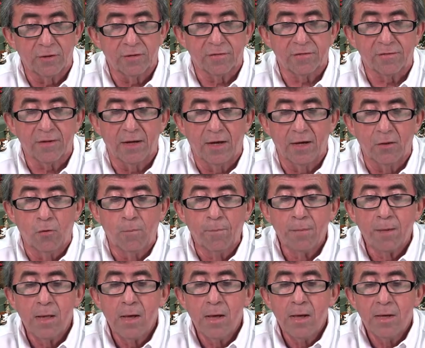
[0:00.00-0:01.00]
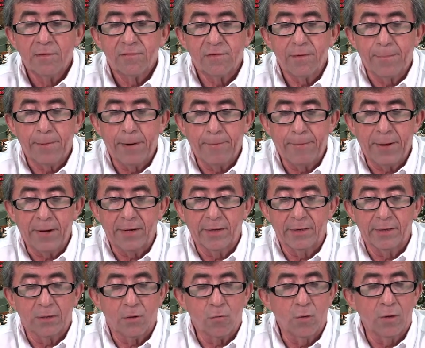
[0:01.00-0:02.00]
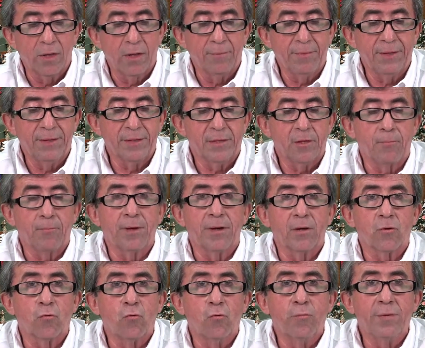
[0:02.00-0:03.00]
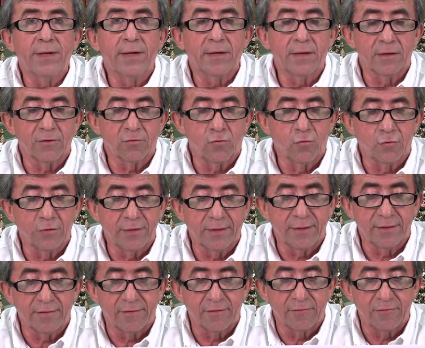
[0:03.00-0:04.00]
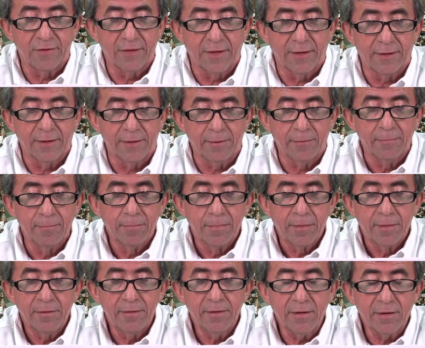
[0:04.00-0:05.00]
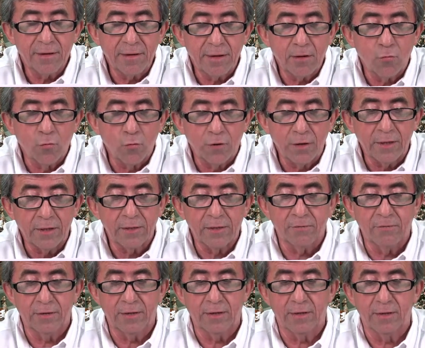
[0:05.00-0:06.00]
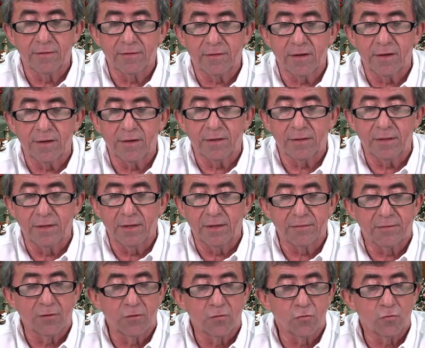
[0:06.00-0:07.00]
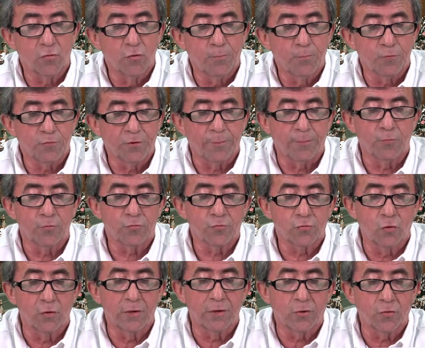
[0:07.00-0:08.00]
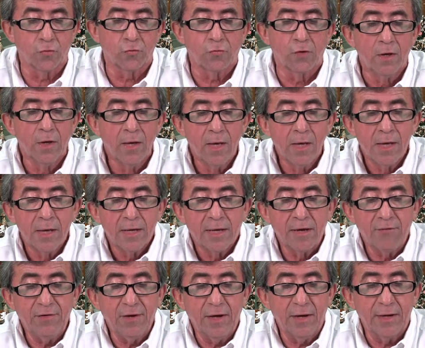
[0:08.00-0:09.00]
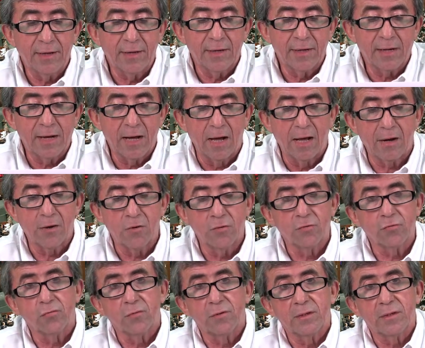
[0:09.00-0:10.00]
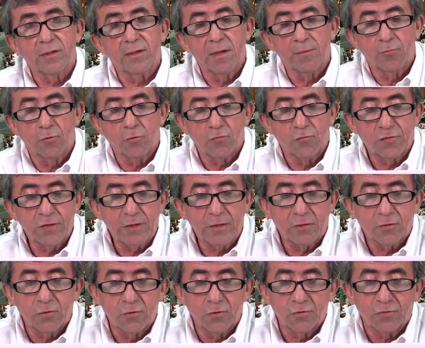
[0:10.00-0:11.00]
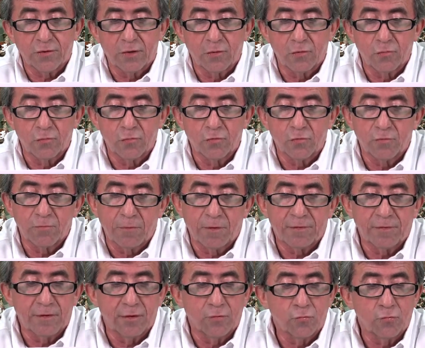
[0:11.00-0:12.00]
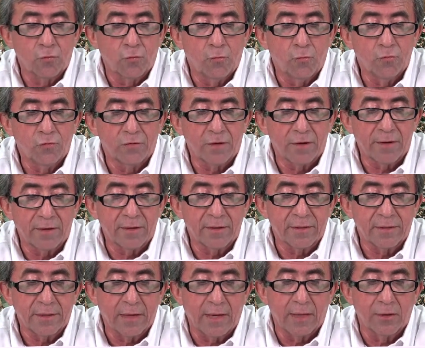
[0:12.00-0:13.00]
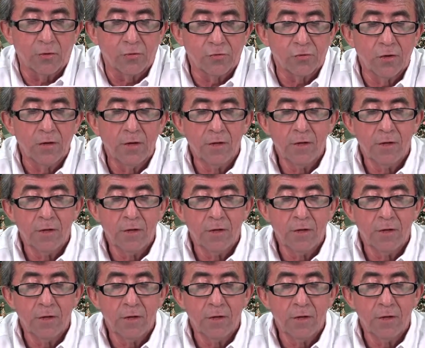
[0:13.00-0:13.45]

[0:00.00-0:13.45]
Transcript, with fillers: estado se preparan adecuadamente para cubrir las jornadas de viaje y es recurrente ver en las carreteras a los grupos apostólicos que viajan en carros o en camioncitos, algunos más en autobuses enfrentados,